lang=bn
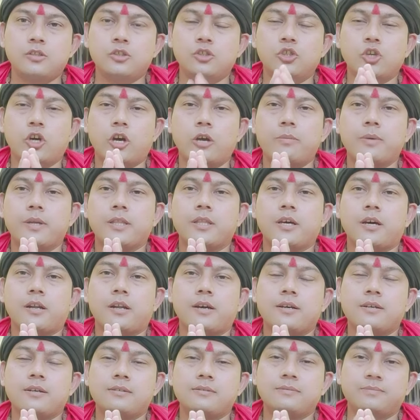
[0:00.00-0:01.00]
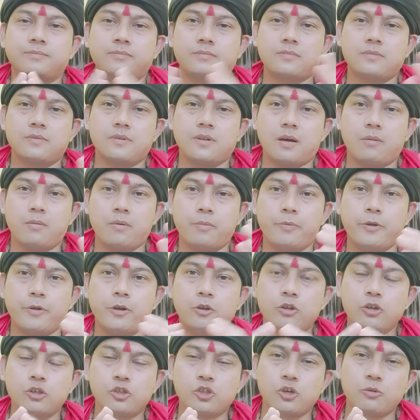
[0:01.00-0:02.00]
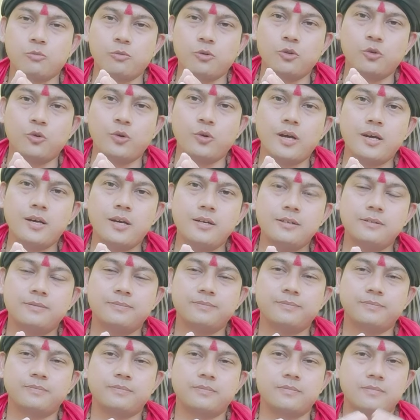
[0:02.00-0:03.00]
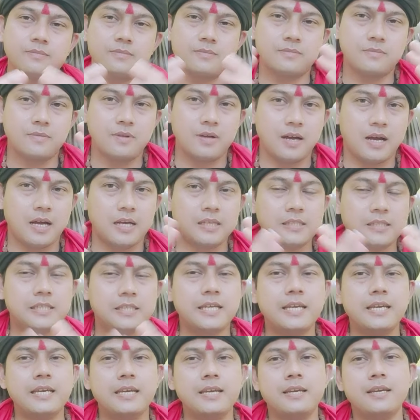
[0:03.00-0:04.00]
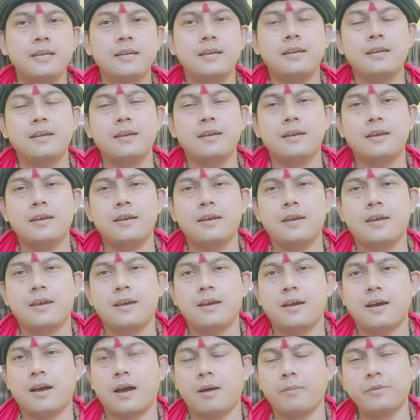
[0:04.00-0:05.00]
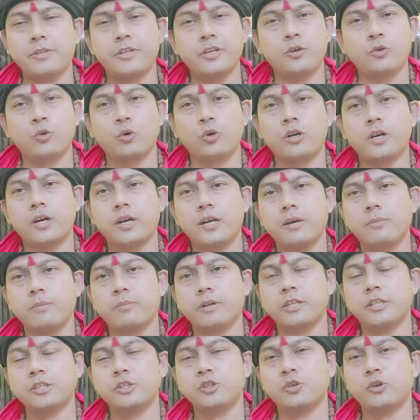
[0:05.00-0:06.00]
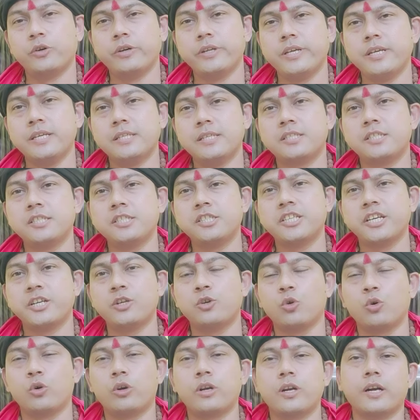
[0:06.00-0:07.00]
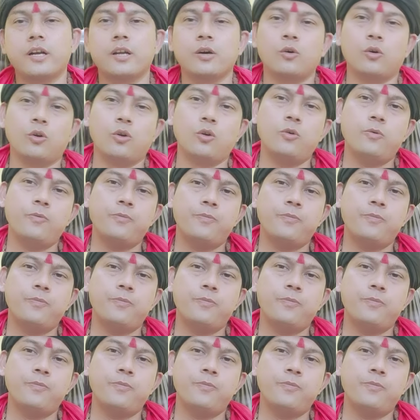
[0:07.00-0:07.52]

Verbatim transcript: জয় মা তারা আমার প্রিয় দর্শক বন্ধুরা আজকে আমি যে টোটকাটা আপনাদের জন্য নিয়ে এসেছি সেই টোটকাটা হলো